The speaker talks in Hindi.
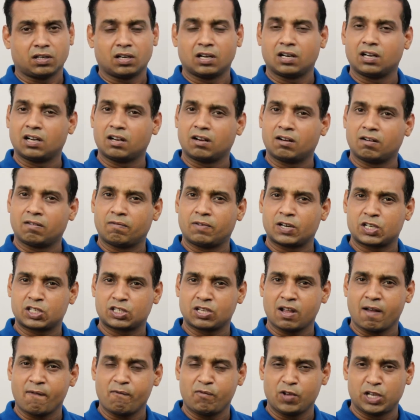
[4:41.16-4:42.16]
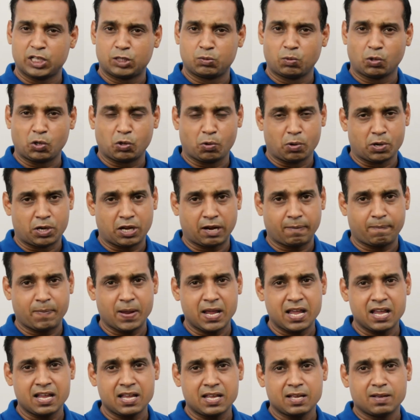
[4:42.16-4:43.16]
व्हाट्सएप फेसबुक ट्विटर
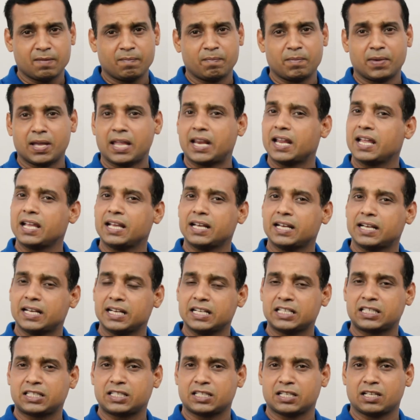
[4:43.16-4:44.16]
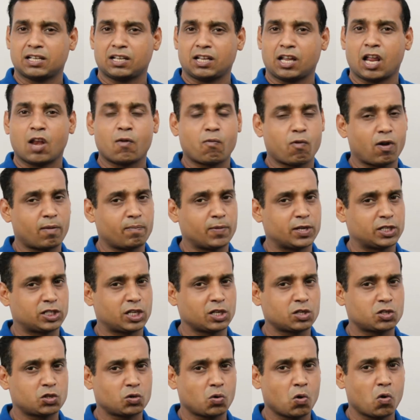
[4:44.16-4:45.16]
पे मेरे इस
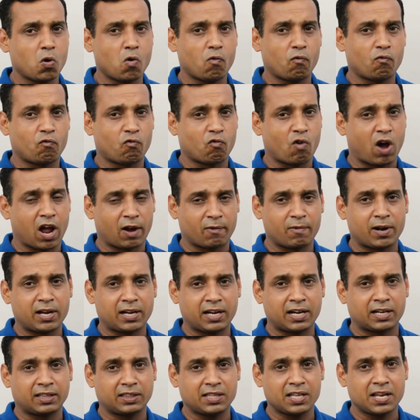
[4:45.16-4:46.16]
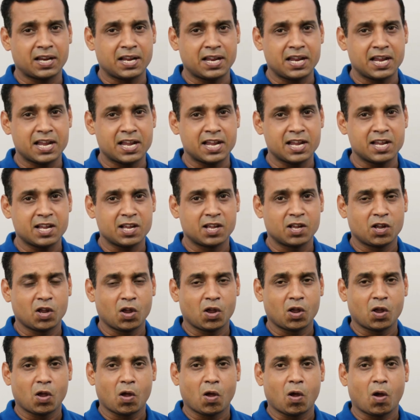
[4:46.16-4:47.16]
इंफॉर्मेशन को फॉरवर्ड करते रहिए
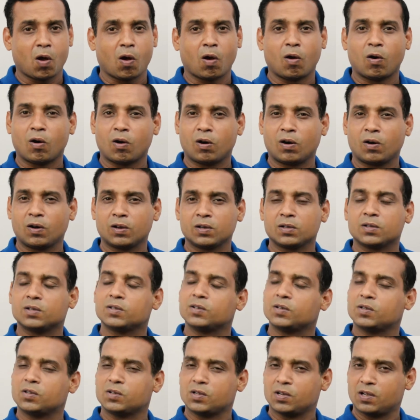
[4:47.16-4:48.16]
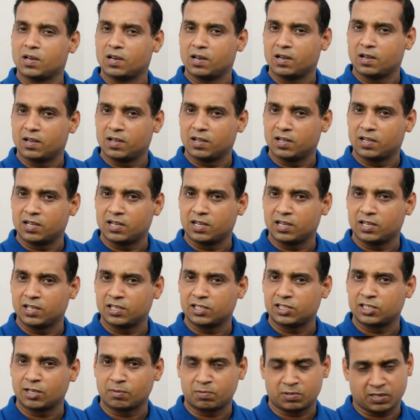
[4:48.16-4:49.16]
और
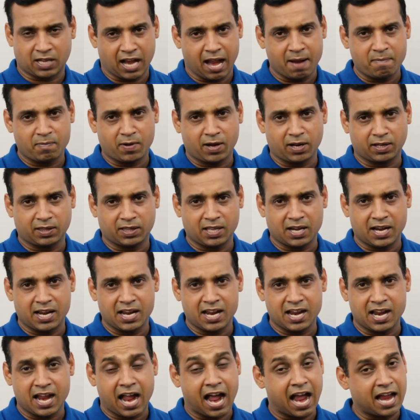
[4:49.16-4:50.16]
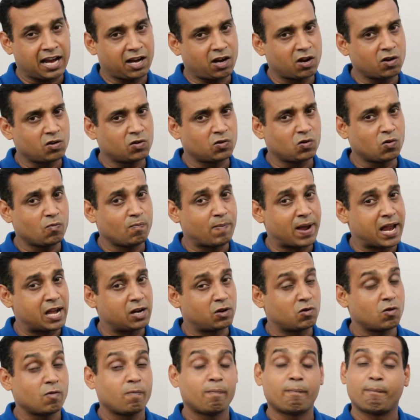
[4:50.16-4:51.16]
सब्सक्राइब करते रहिए आइकन को बेल
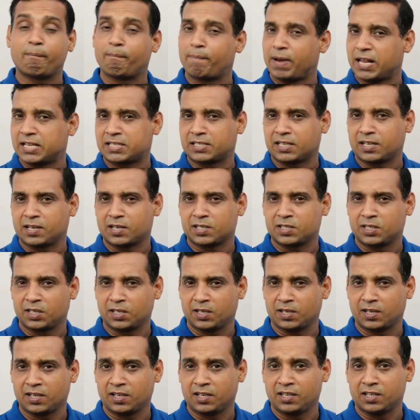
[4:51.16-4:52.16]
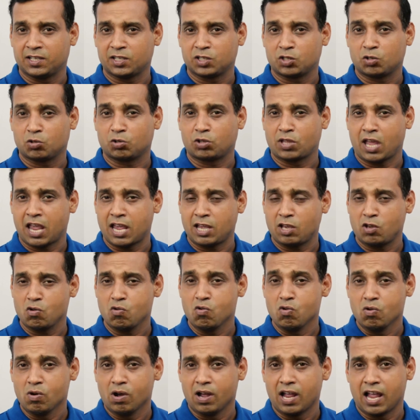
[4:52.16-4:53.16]
को प्रेस करते रहिए सो थैंक
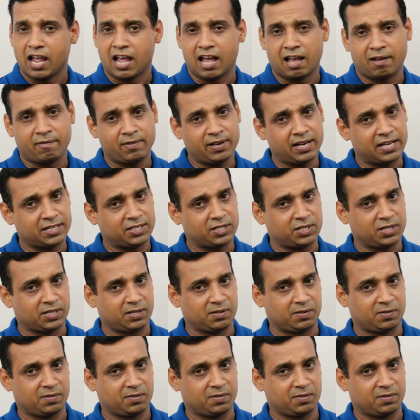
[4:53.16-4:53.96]
यू हैव ए नेक्स्ट